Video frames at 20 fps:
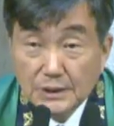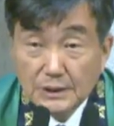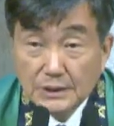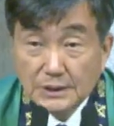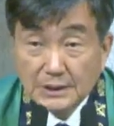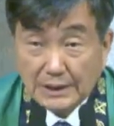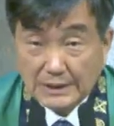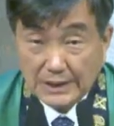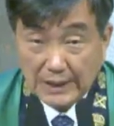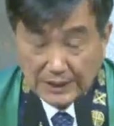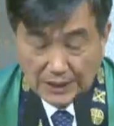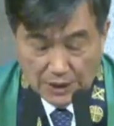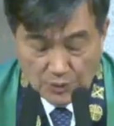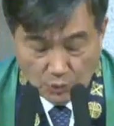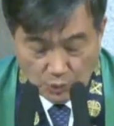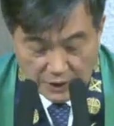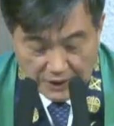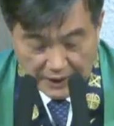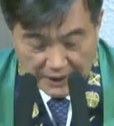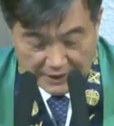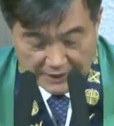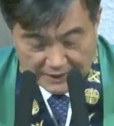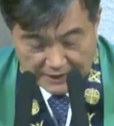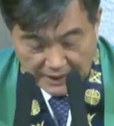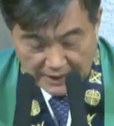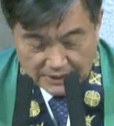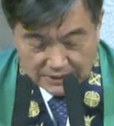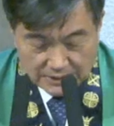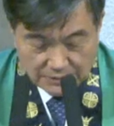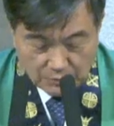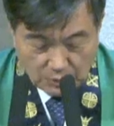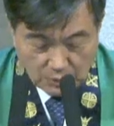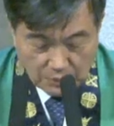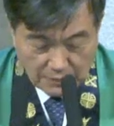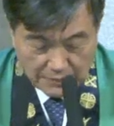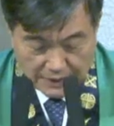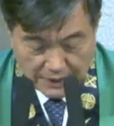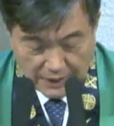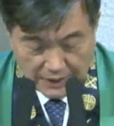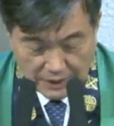세상에 요긴하지 않은
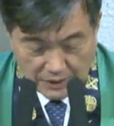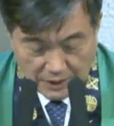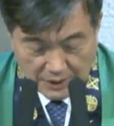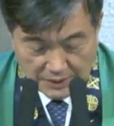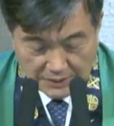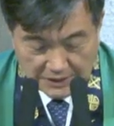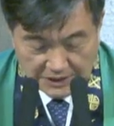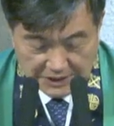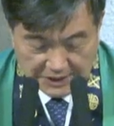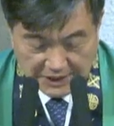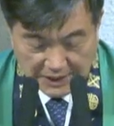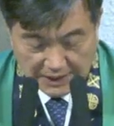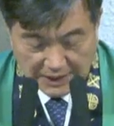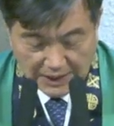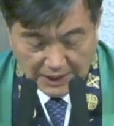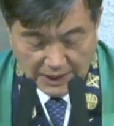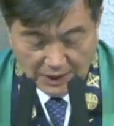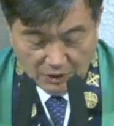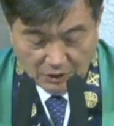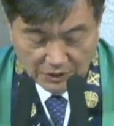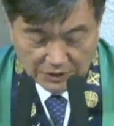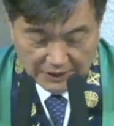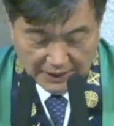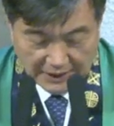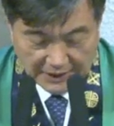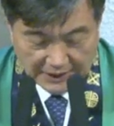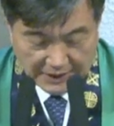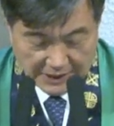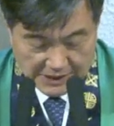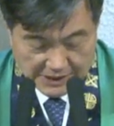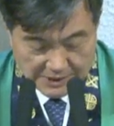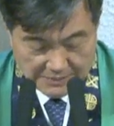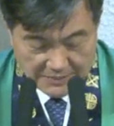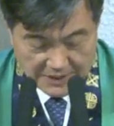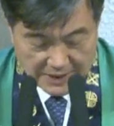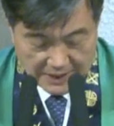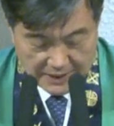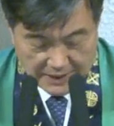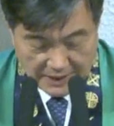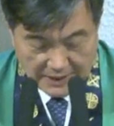몸이 지체가 어디에
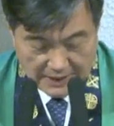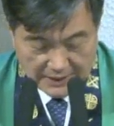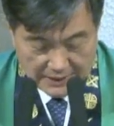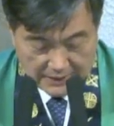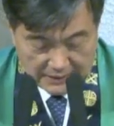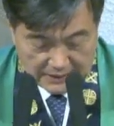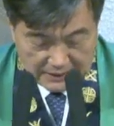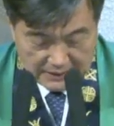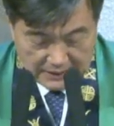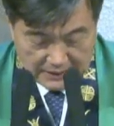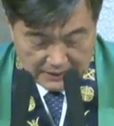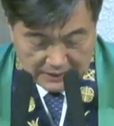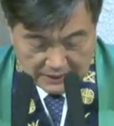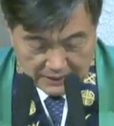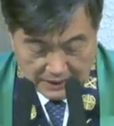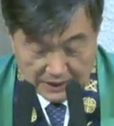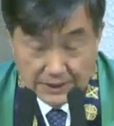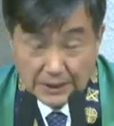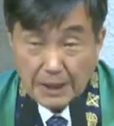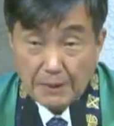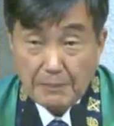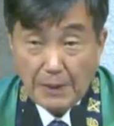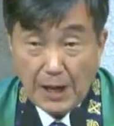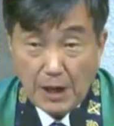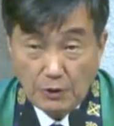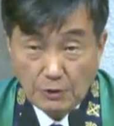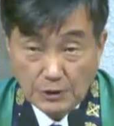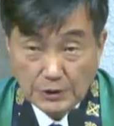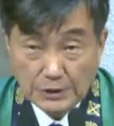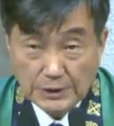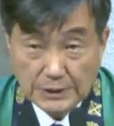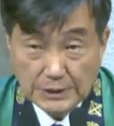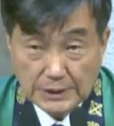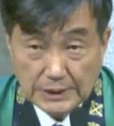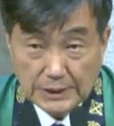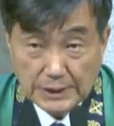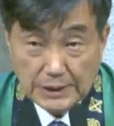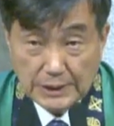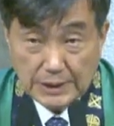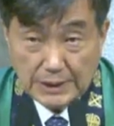있겠습니까? 그런데 바울은
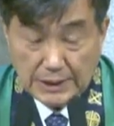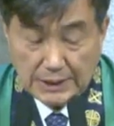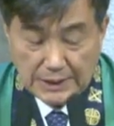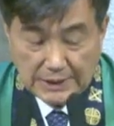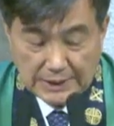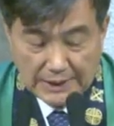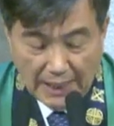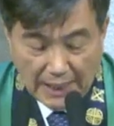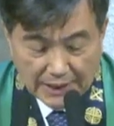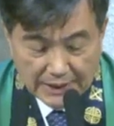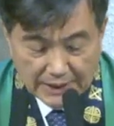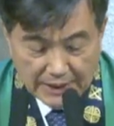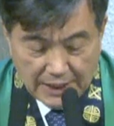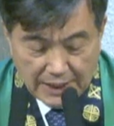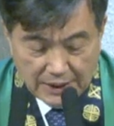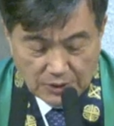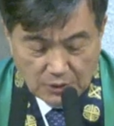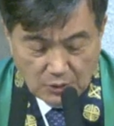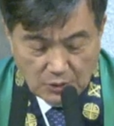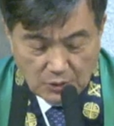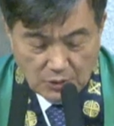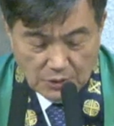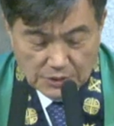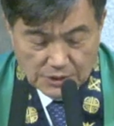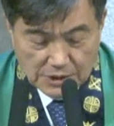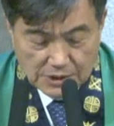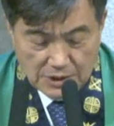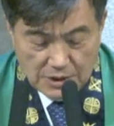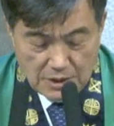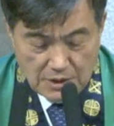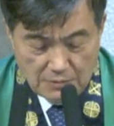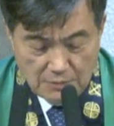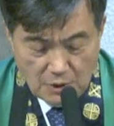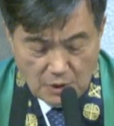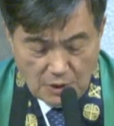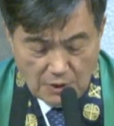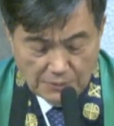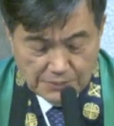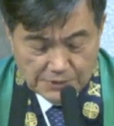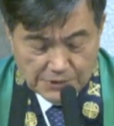약해도
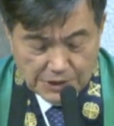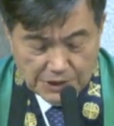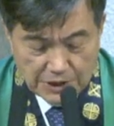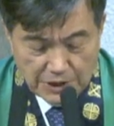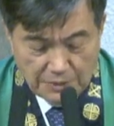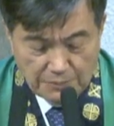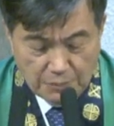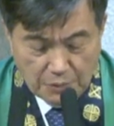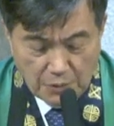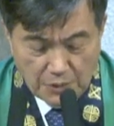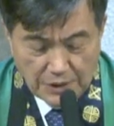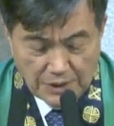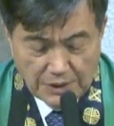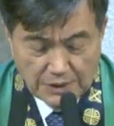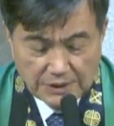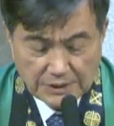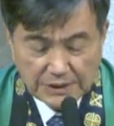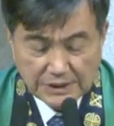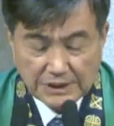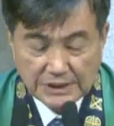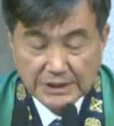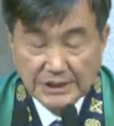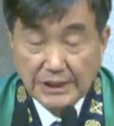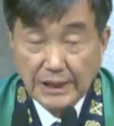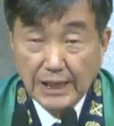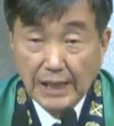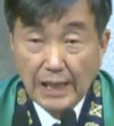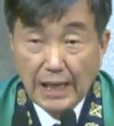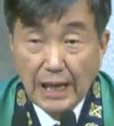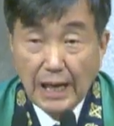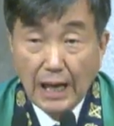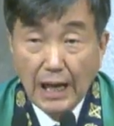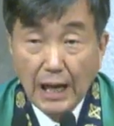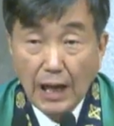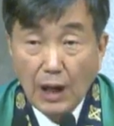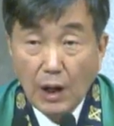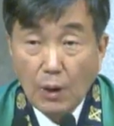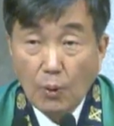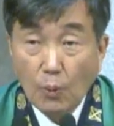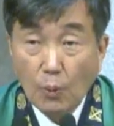쓸모없이 보이는
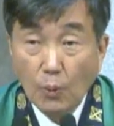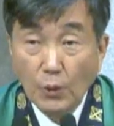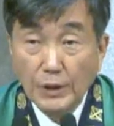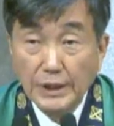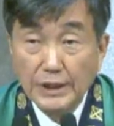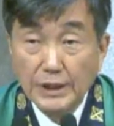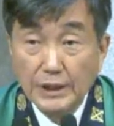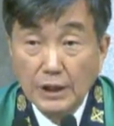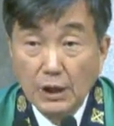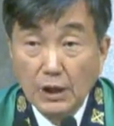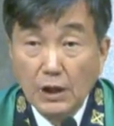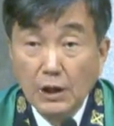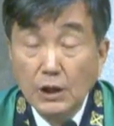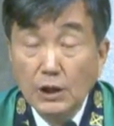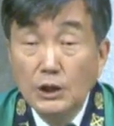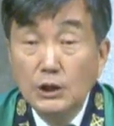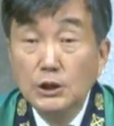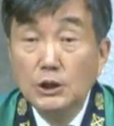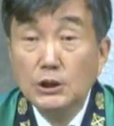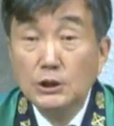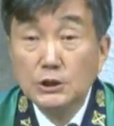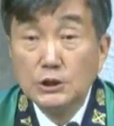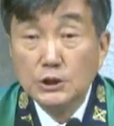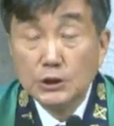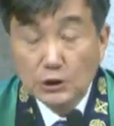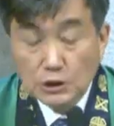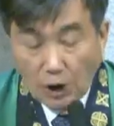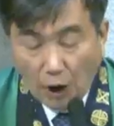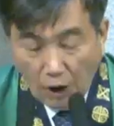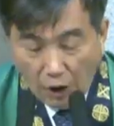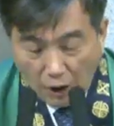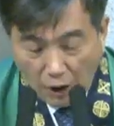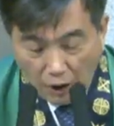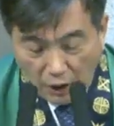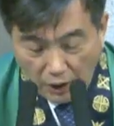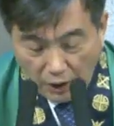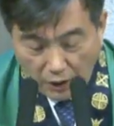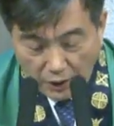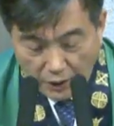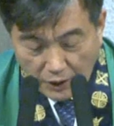지체가 오히려
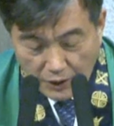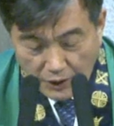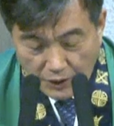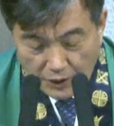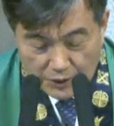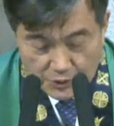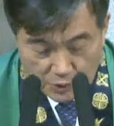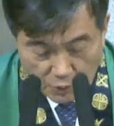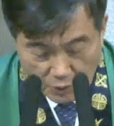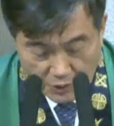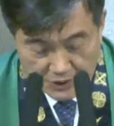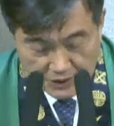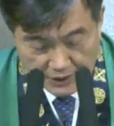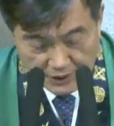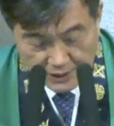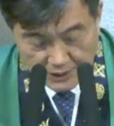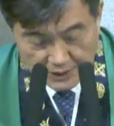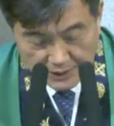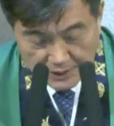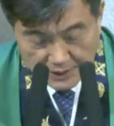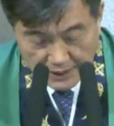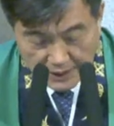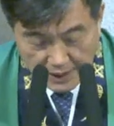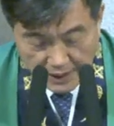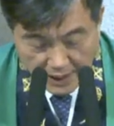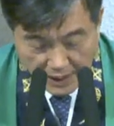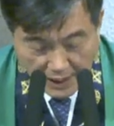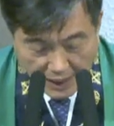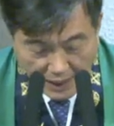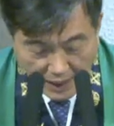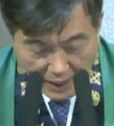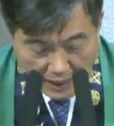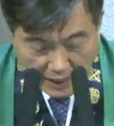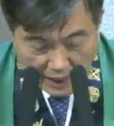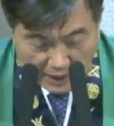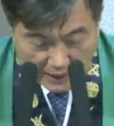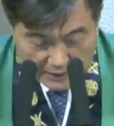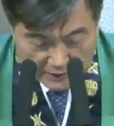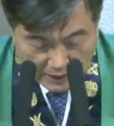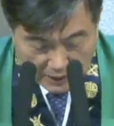더 요긴
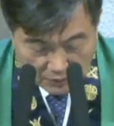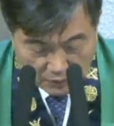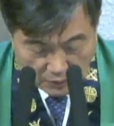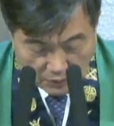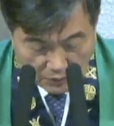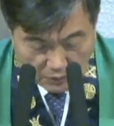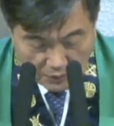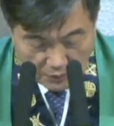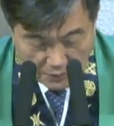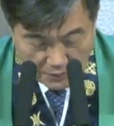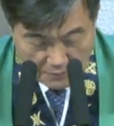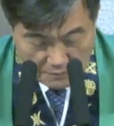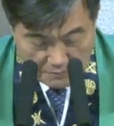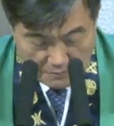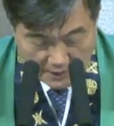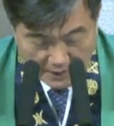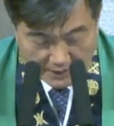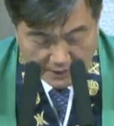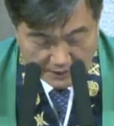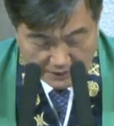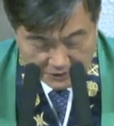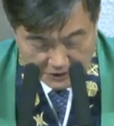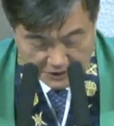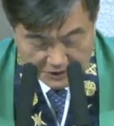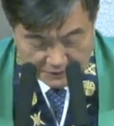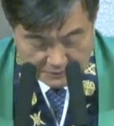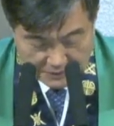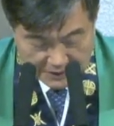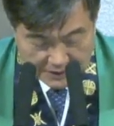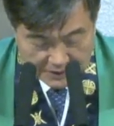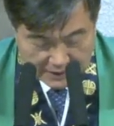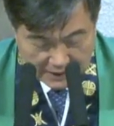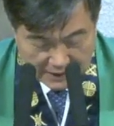하다고 말한 것입니다.